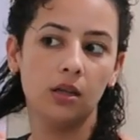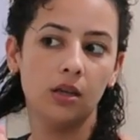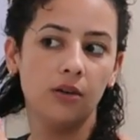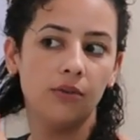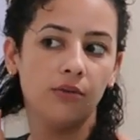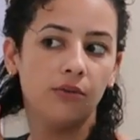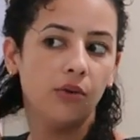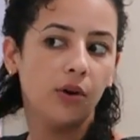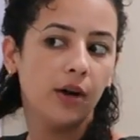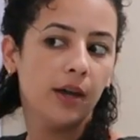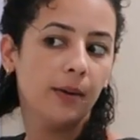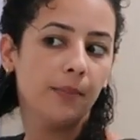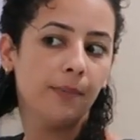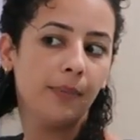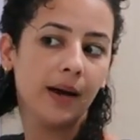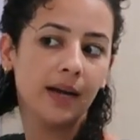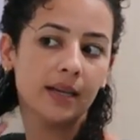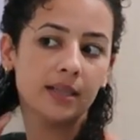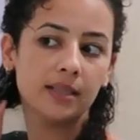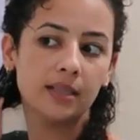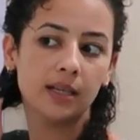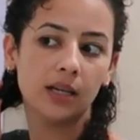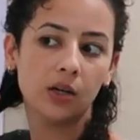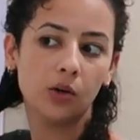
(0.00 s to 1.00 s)
E vou ir
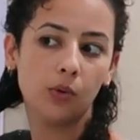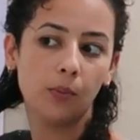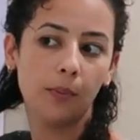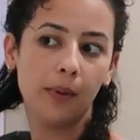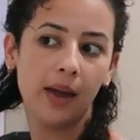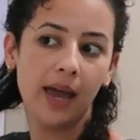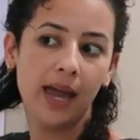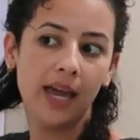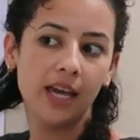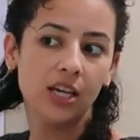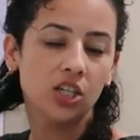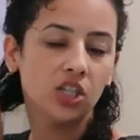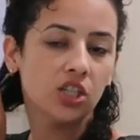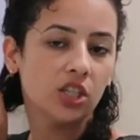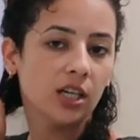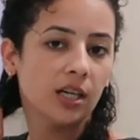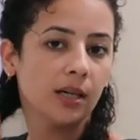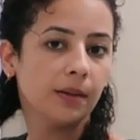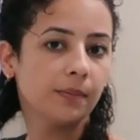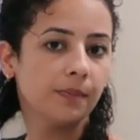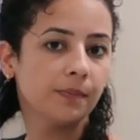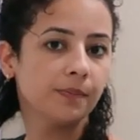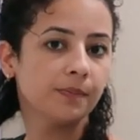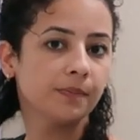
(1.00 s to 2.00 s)
passando
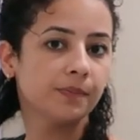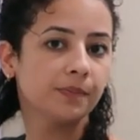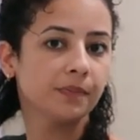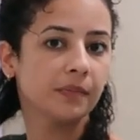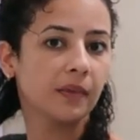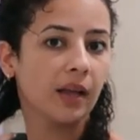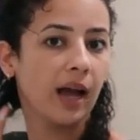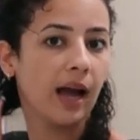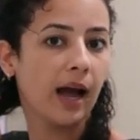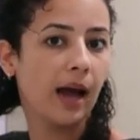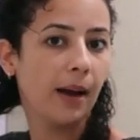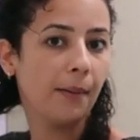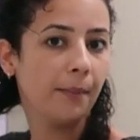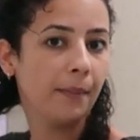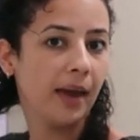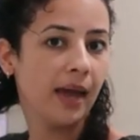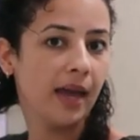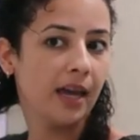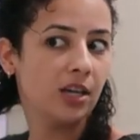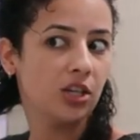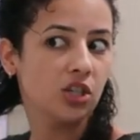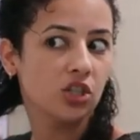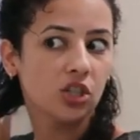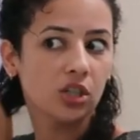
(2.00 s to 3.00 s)
mecha a
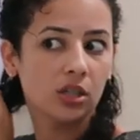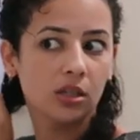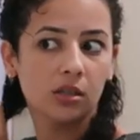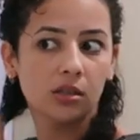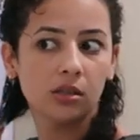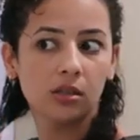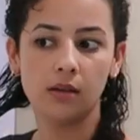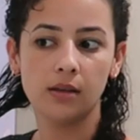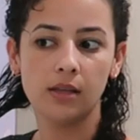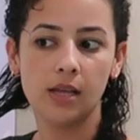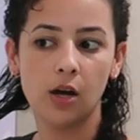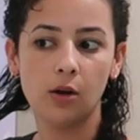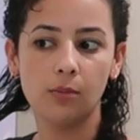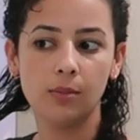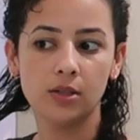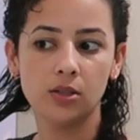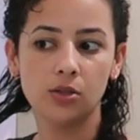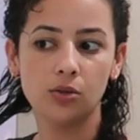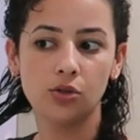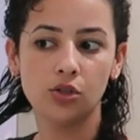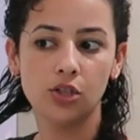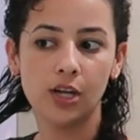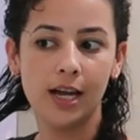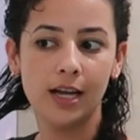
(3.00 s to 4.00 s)
mecha. Dá uma
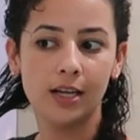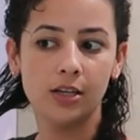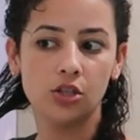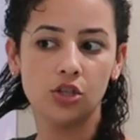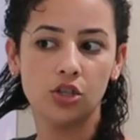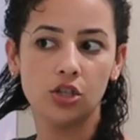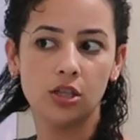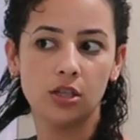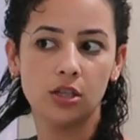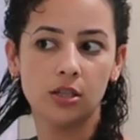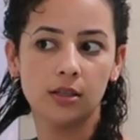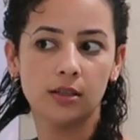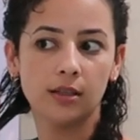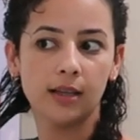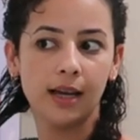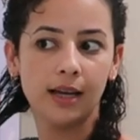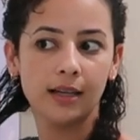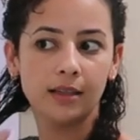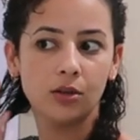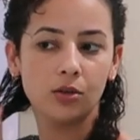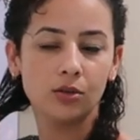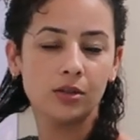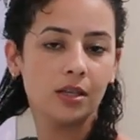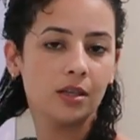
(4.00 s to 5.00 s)
sujadinha,
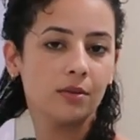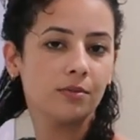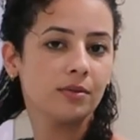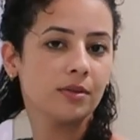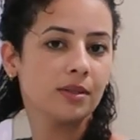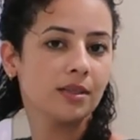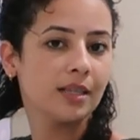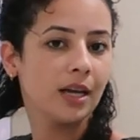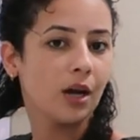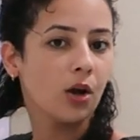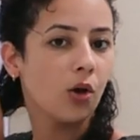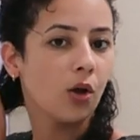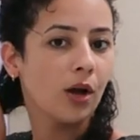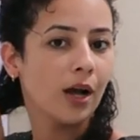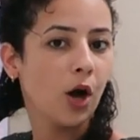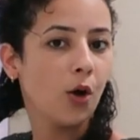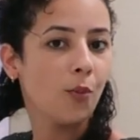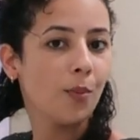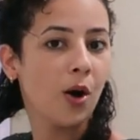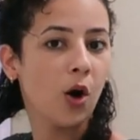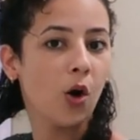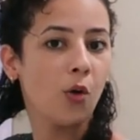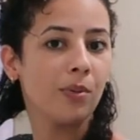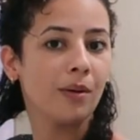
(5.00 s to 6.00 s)
tá? Então se você quiser colocar
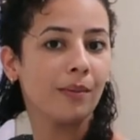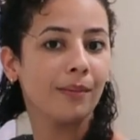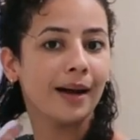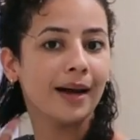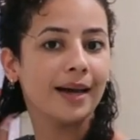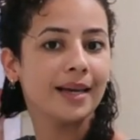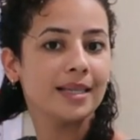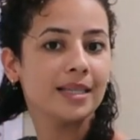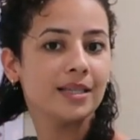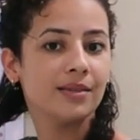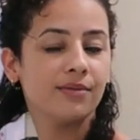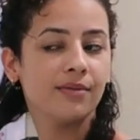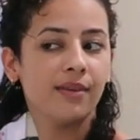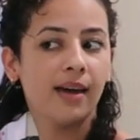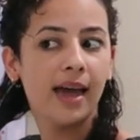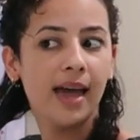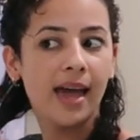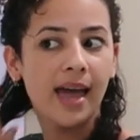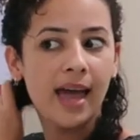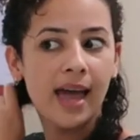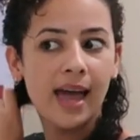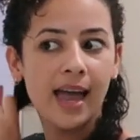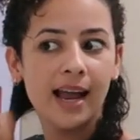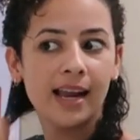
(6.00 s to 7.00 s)
uma roupa mais
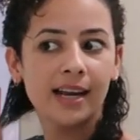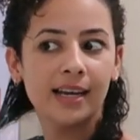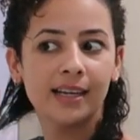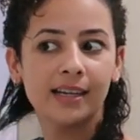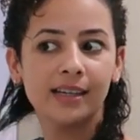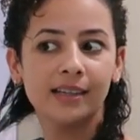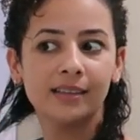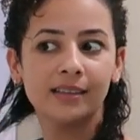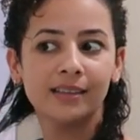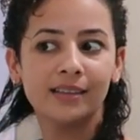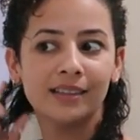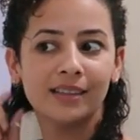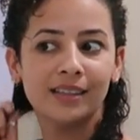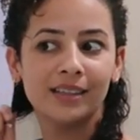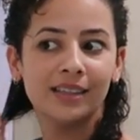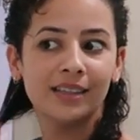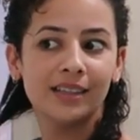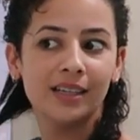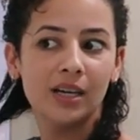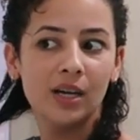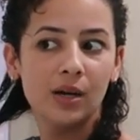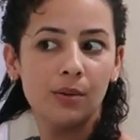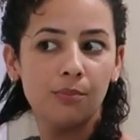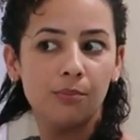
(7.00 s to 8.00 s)
velha,
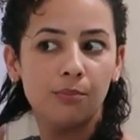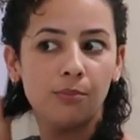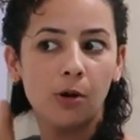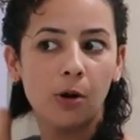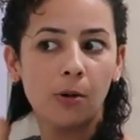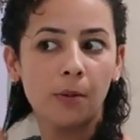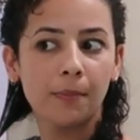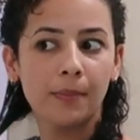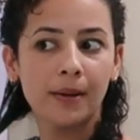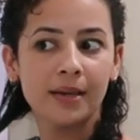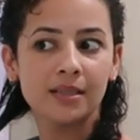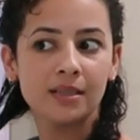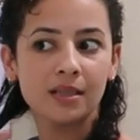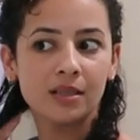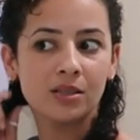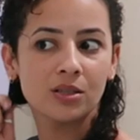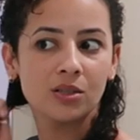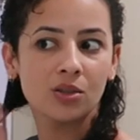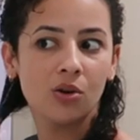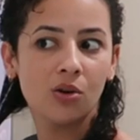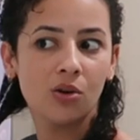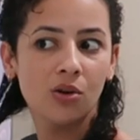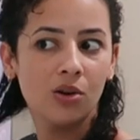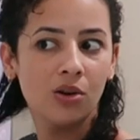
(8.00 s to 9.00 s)
pra
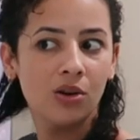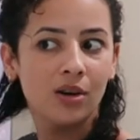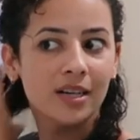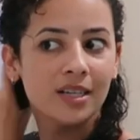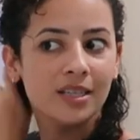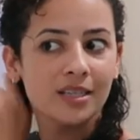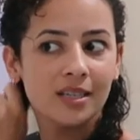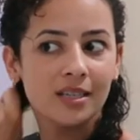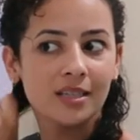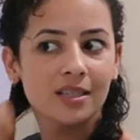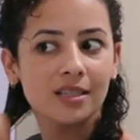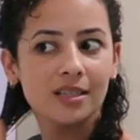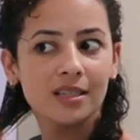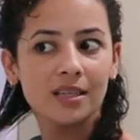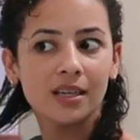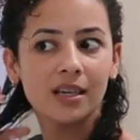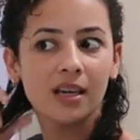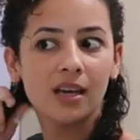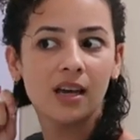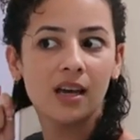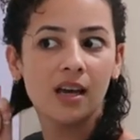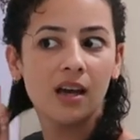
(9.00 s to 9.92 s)
essas coisas.